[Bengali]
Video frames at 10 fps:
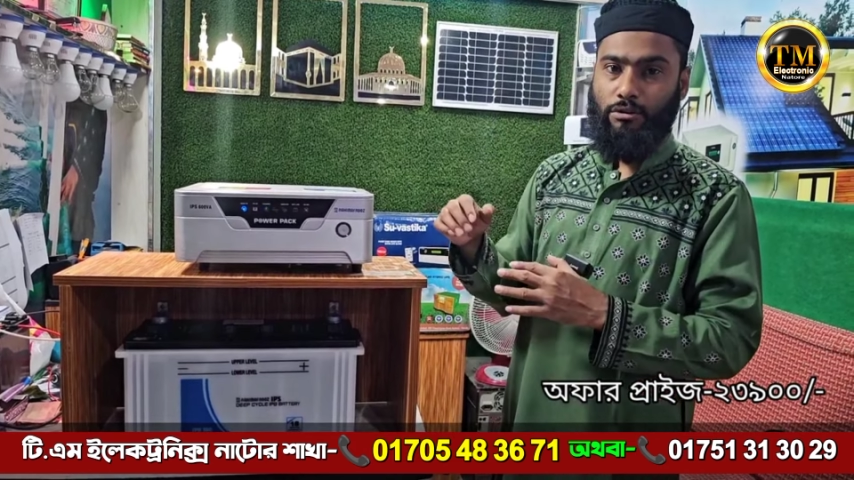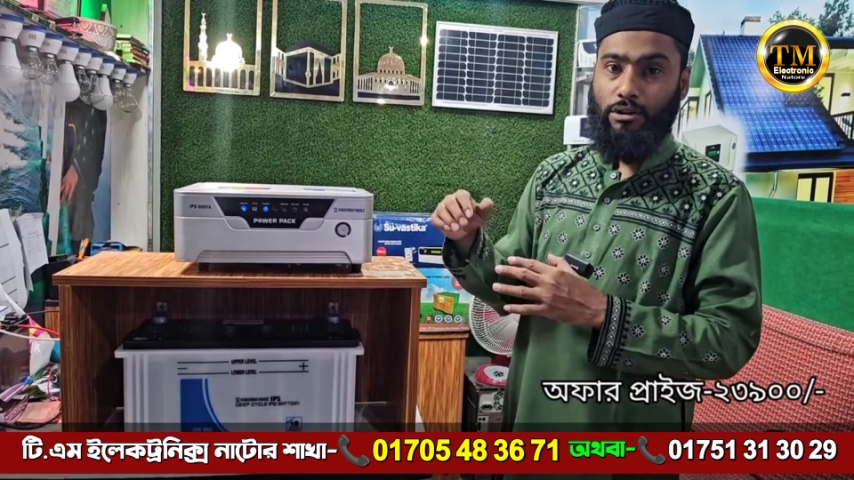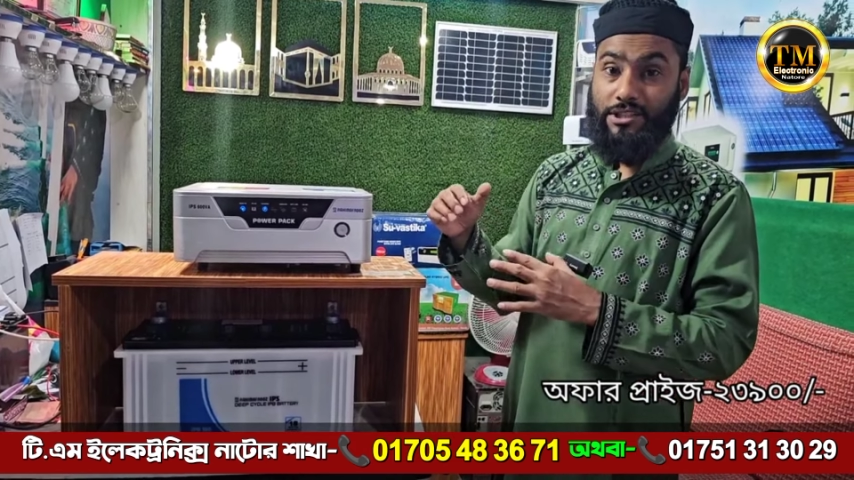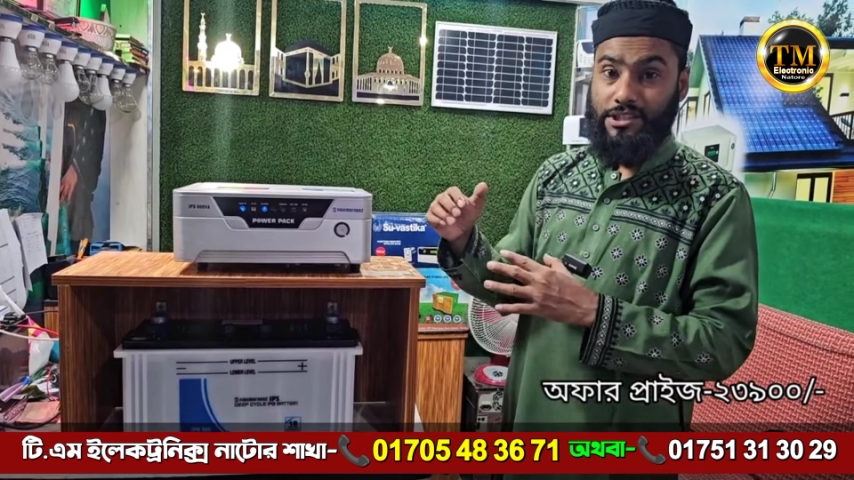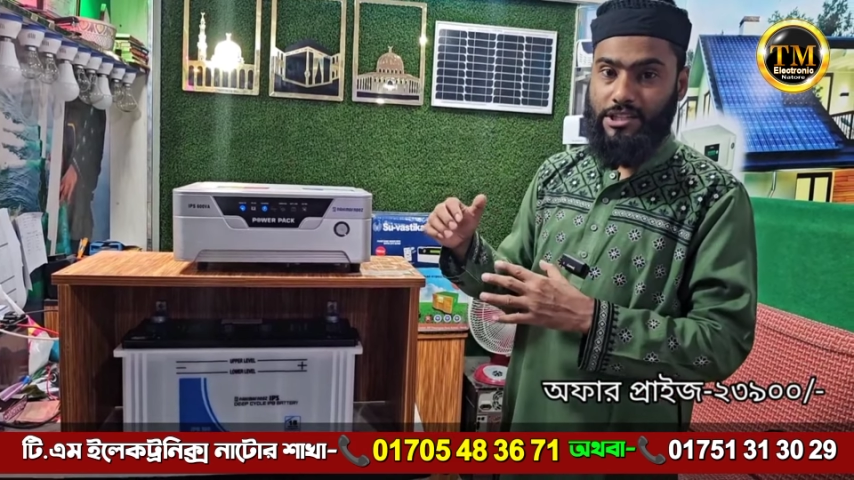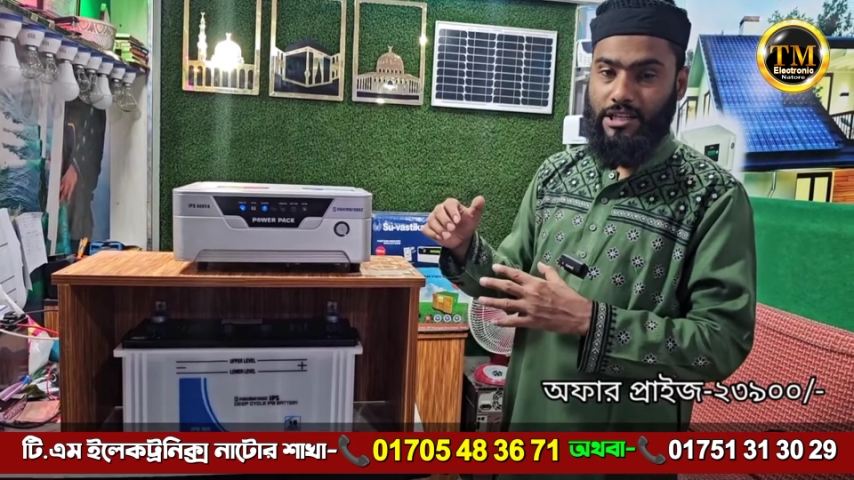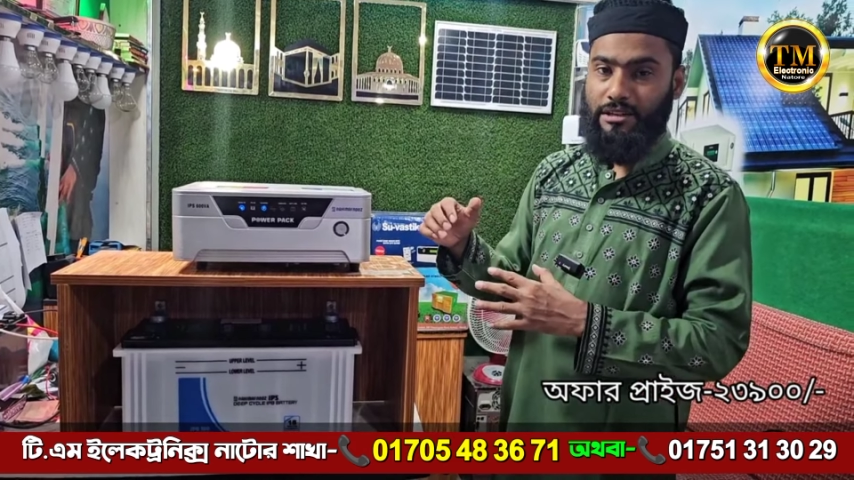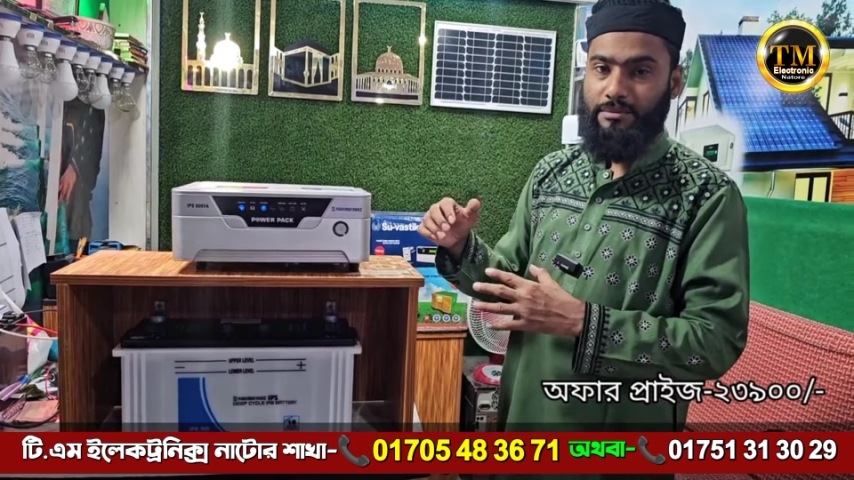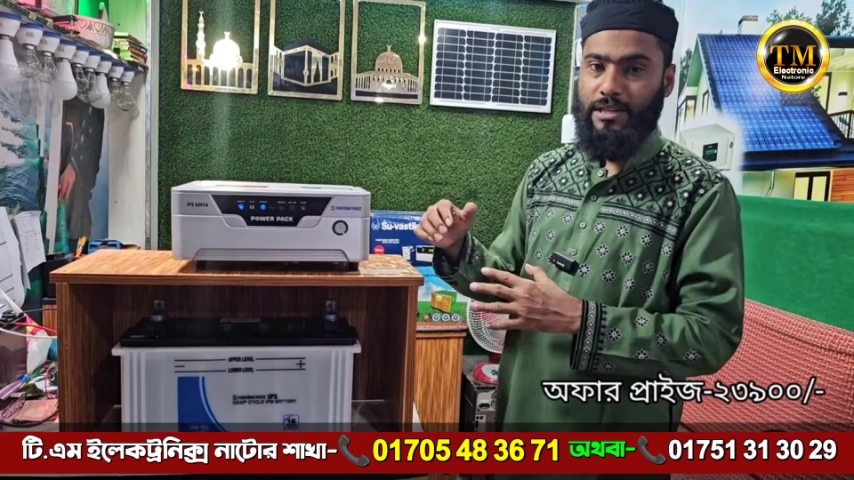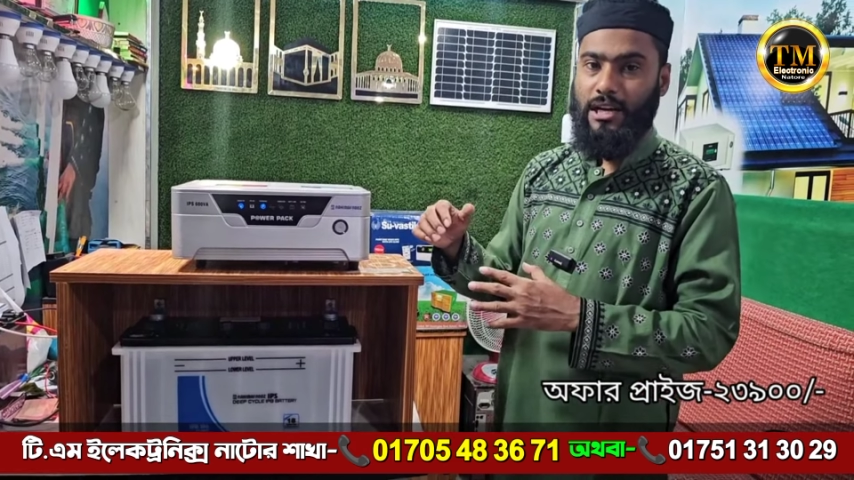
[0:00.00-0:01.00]
সেগুলো
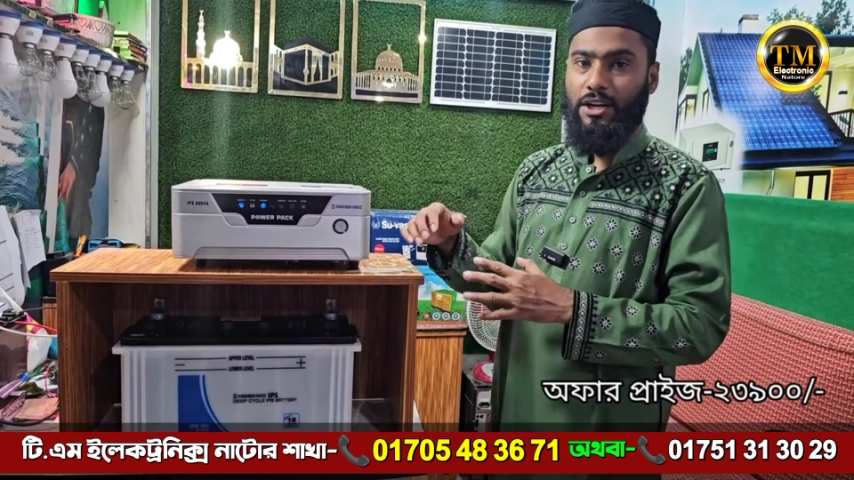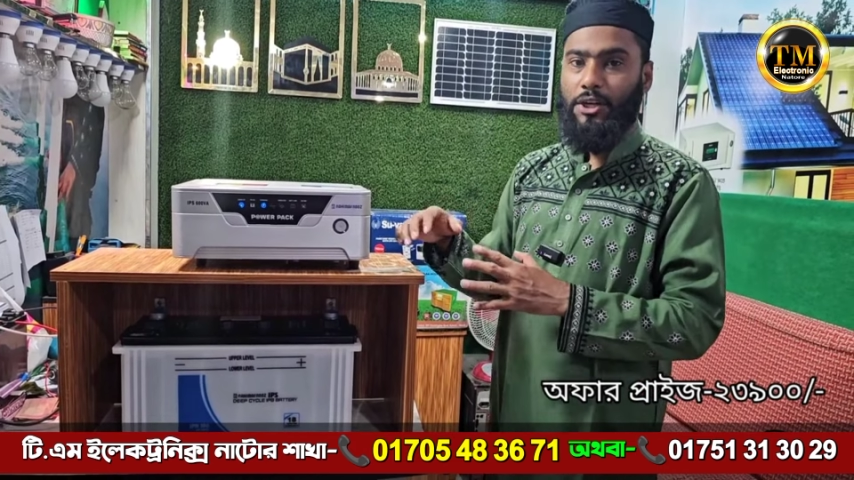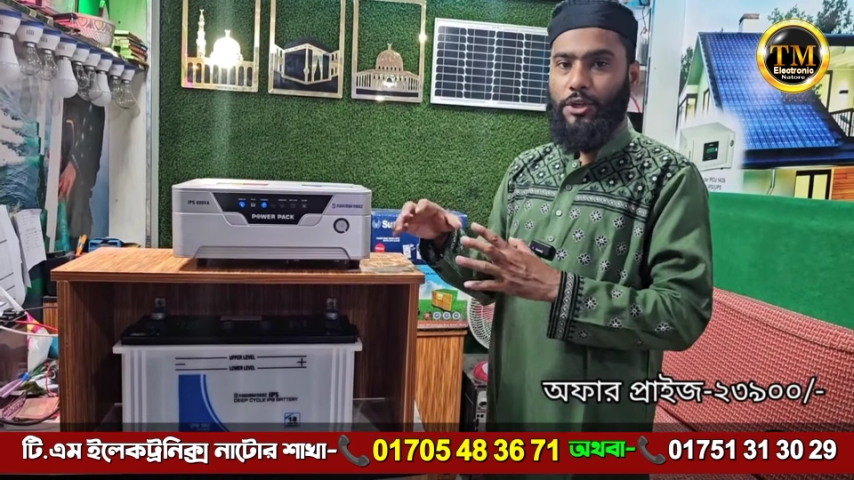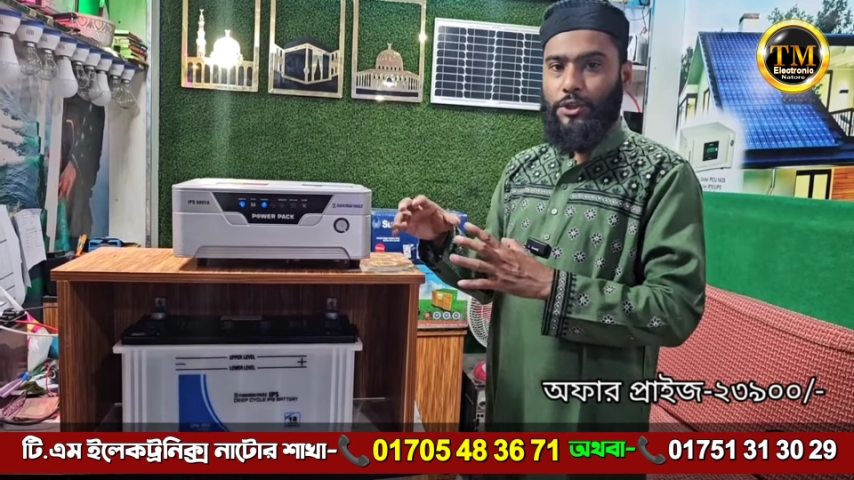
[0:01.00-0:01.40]
রিস্টার্ট নেবে না